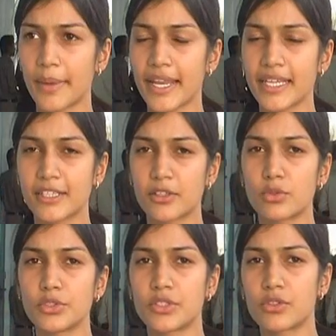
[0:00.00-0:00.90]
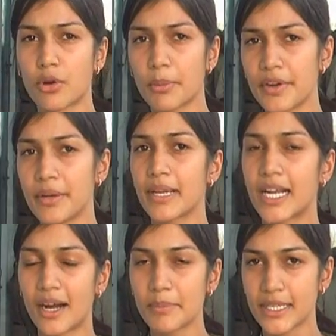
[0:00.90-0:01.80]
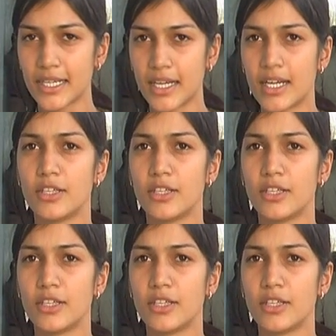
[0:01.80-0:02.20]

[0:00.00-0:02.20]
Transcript: मैंने इसके थ्रू जिस डॉक्यूमेंट्री में काम किया